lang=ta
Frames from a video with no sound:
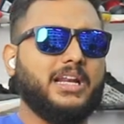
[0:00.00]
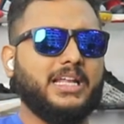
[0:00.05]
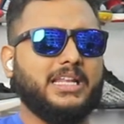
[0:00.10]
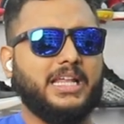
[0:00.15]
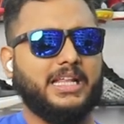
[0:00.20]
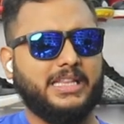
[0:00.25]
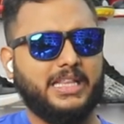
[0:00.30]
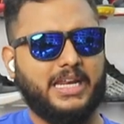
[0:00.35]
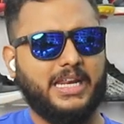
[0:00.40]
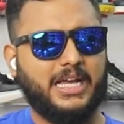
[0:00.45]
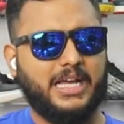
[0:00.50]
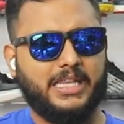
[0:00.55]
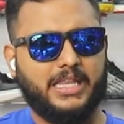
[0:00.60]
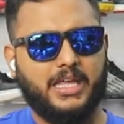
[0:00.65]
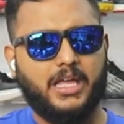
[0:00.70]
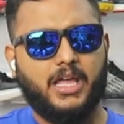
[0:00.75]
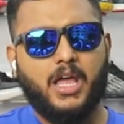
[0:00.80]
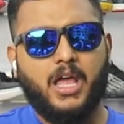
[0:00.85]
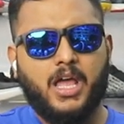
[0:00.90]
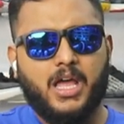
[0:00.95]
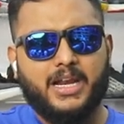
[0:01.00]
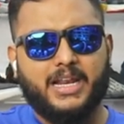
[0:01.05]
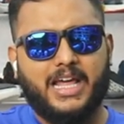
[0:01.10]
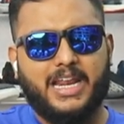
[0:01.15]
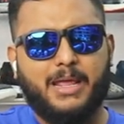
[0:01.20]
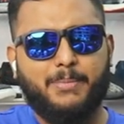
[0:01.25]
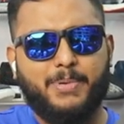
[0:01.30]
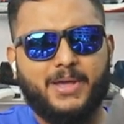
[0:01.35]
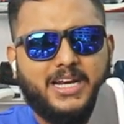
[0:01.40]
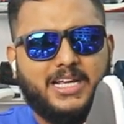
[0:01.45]
இருக்கிறதே தெரியாது
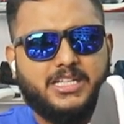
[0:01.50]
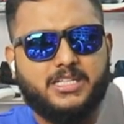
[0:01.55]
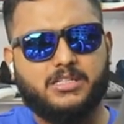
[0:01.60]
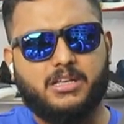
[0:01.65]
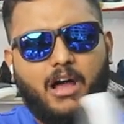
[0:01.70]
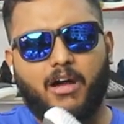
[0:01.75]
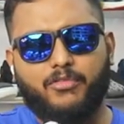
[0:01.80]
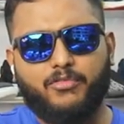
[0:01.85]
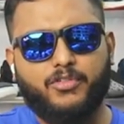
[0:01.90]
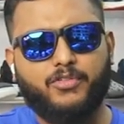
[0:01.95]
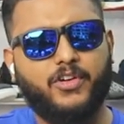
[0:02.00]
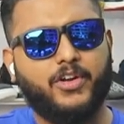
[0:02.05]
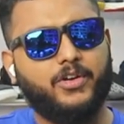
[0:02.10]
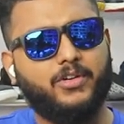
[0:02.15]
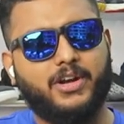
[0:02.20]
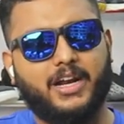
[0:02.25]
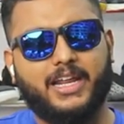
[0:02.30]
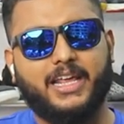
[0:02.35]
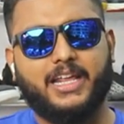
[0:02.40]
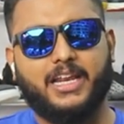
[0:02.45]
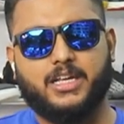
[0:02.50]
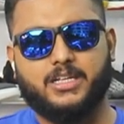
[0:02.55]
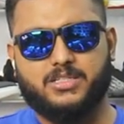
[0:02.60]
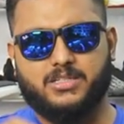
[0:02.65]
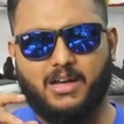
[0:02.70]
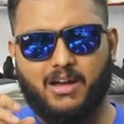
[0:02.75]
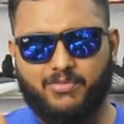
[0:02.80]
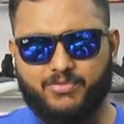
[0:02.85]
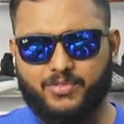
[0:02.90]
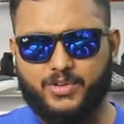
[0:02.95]
நிறைய பேருக்கு சாஃப்ட் வேணும்னு நினைக்கிறீங்க
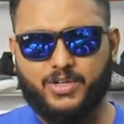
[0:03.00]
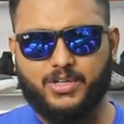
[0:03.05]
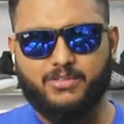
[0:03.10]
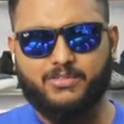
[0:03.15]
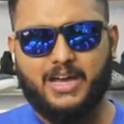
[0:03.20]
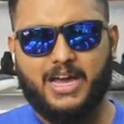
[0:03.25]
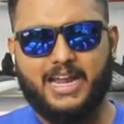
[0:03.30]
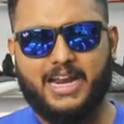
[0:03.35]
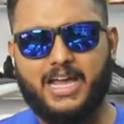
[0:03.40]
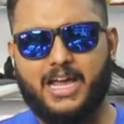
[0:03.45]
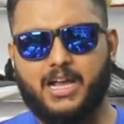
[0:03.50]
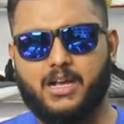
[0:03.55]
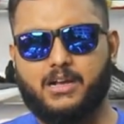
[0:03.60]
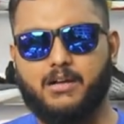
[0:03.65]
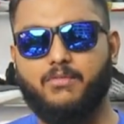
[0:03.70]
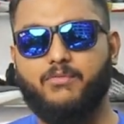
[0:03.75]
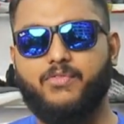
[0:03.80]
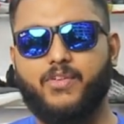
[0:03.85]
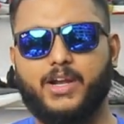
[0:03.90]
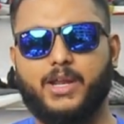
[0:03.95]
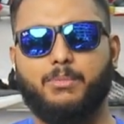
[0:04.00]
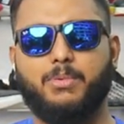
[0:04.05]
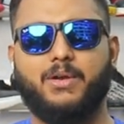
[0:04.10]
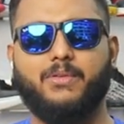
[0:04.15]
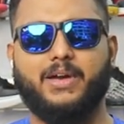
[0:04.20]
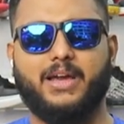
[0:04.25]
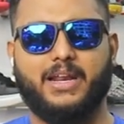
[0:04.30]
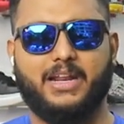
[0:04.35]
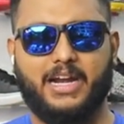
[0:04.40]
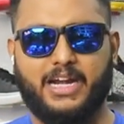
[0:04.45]
சாஃப்ட் வேறு கம்ஃபர்டபுள்
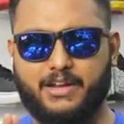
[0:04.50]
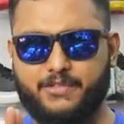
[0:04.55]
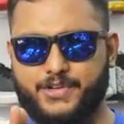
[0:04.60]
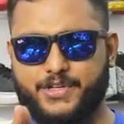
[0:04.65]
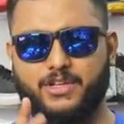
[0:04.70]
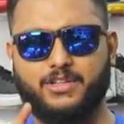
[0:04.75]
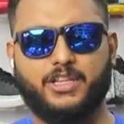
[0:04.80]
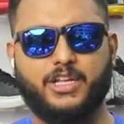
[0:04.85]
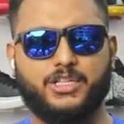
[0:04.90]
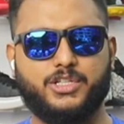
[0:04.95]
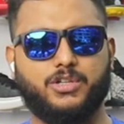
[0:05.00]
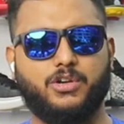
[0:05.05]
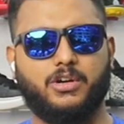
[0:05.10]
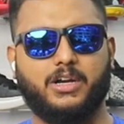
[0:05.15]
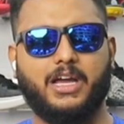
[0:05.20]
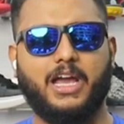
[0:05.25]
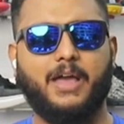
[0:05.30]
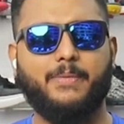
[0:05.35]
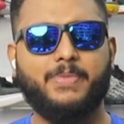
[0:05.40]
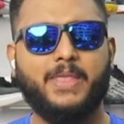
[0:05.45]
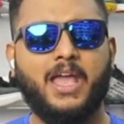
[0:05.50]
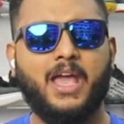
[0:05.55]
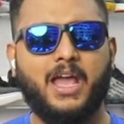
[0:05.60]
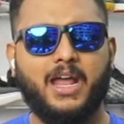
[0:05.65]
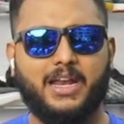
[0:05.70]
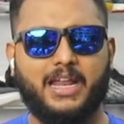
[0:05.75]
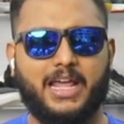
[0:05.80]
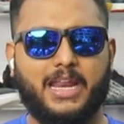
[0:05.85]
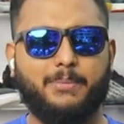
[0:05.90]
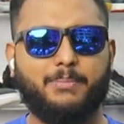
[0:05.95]
வேறு ரெண்டு விஷயம் தெரிஞ்சுக்கோங்க
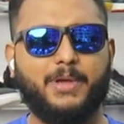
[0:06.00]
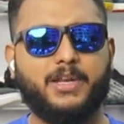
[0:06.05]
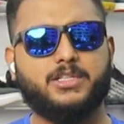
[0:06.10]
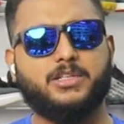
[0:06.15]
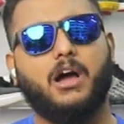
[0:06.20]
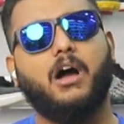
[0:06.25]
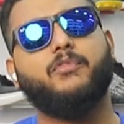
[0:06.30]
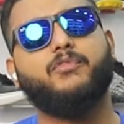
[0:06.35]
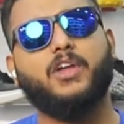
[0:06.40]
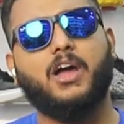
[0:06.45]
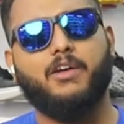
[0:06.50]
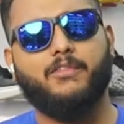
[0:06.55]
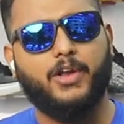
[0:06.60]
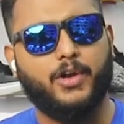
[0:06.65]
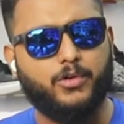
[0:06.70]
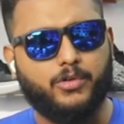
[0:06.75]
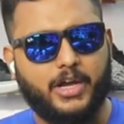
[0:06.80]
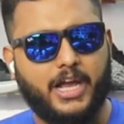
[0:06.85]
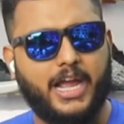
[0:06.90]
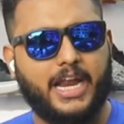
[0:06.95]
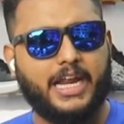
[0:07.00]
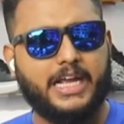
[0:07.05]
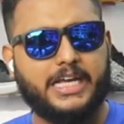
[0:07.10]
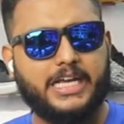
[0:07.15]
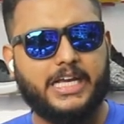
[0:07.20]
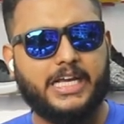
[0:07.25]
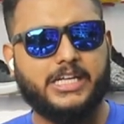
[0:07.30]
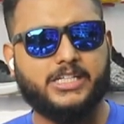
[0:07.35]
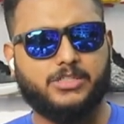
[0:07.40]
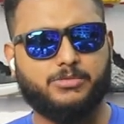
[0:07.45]
நிறைய பேர் சாஃப்டாக வேணுங்க
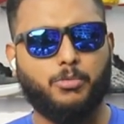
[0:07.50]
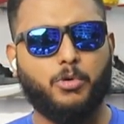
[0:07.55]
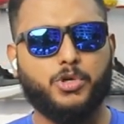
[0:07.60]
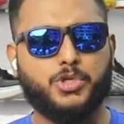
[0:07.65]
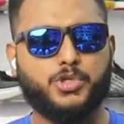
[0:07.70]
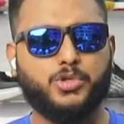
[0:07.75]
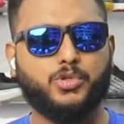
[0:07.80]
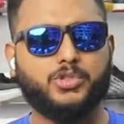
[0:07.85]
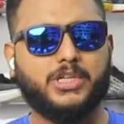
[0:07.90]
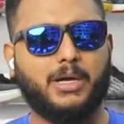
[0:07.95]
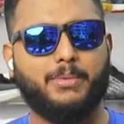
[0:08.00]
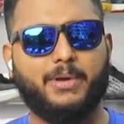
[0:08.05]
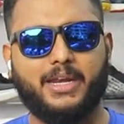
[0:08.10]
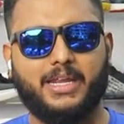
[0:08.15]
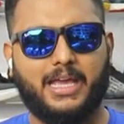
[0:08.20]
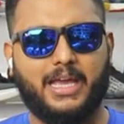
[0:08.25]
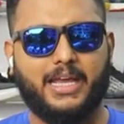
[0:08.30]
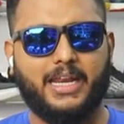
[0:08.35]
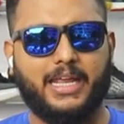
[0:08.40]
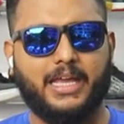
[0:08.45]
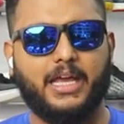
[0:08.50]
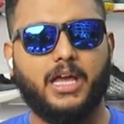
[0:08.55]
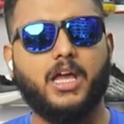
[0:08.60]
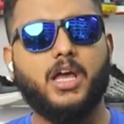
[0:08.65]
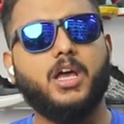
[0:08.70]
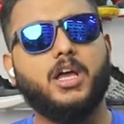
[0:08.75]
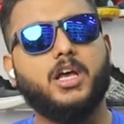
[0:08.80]
எனக்கு ஸ்போர்ட்ஸ் ஷூஸ் அப்படின்னு கேட்குறீங்க